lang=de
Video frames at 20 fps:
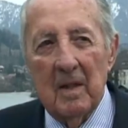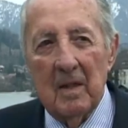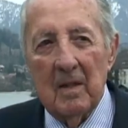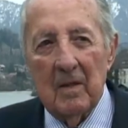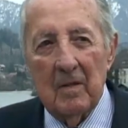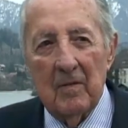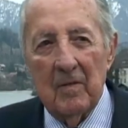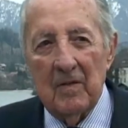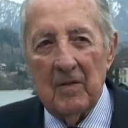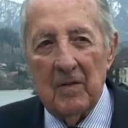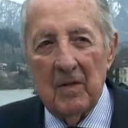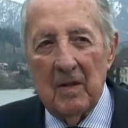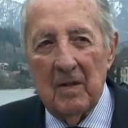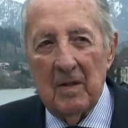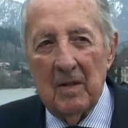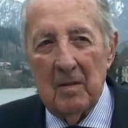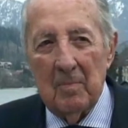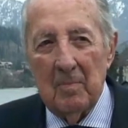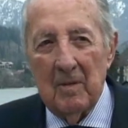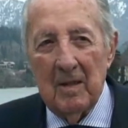Und wir
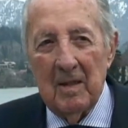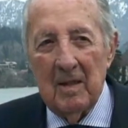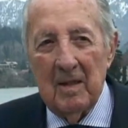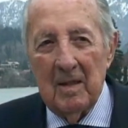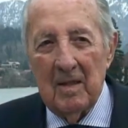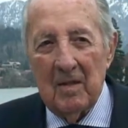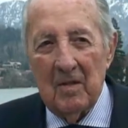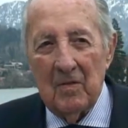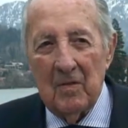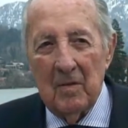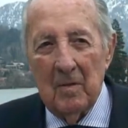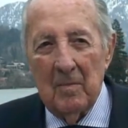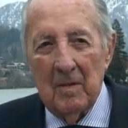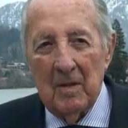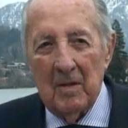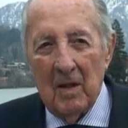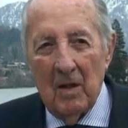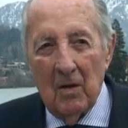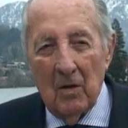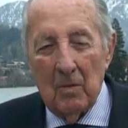sollen nicht meinen, dass wir
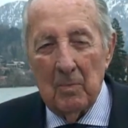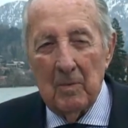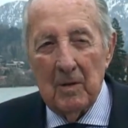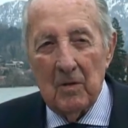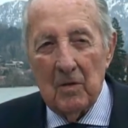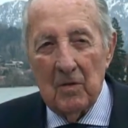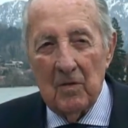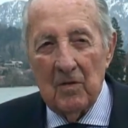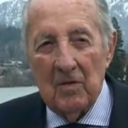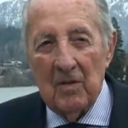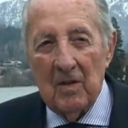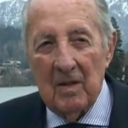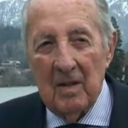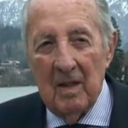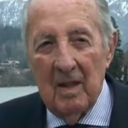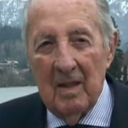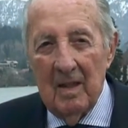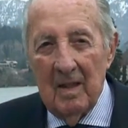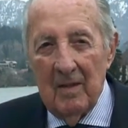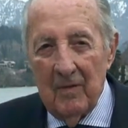mit, auch mit unseren
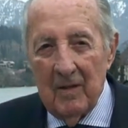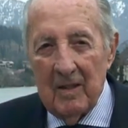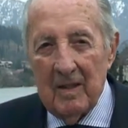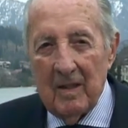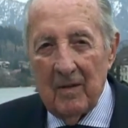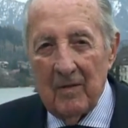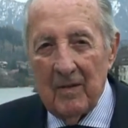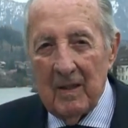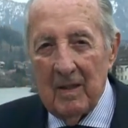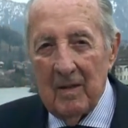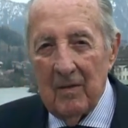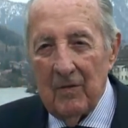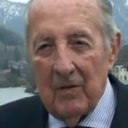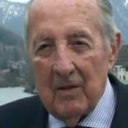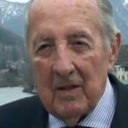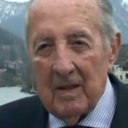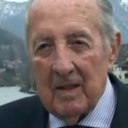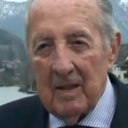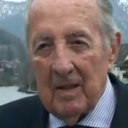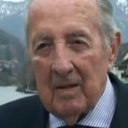wirtschaftlichen
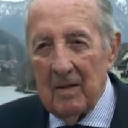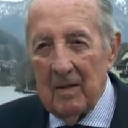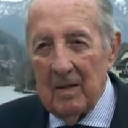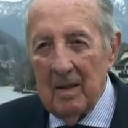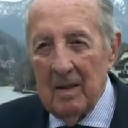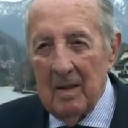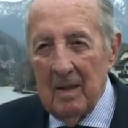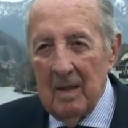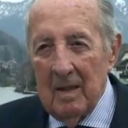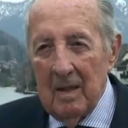Vorstellungen